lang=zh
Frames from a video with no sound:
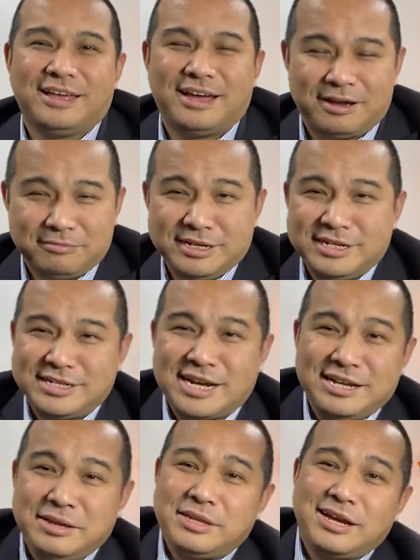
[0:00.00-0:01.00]
啊，微信
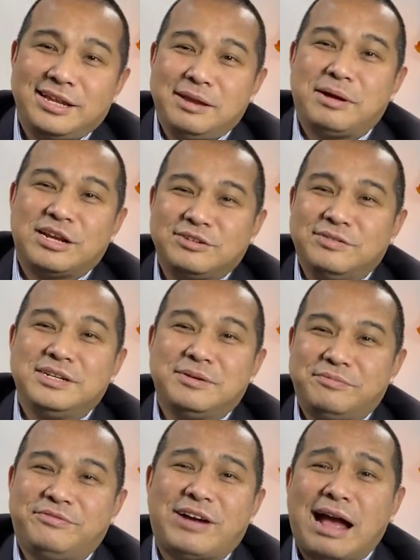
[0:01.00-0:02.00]
加你，第二天把身份
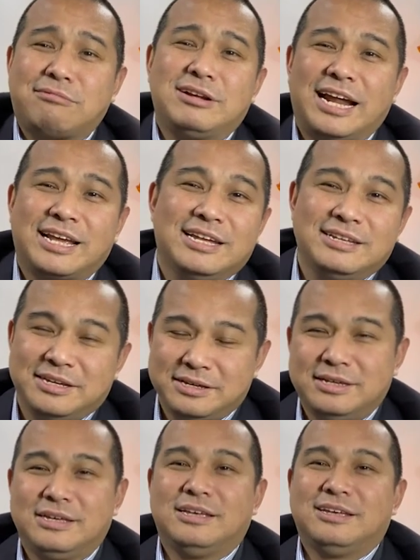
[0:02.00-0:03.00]
证发过来给
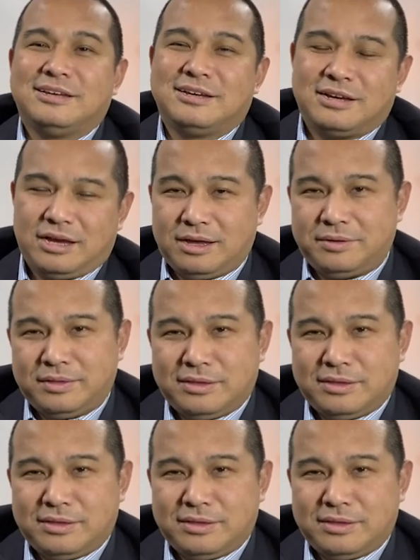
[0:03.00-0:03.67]
你，啊，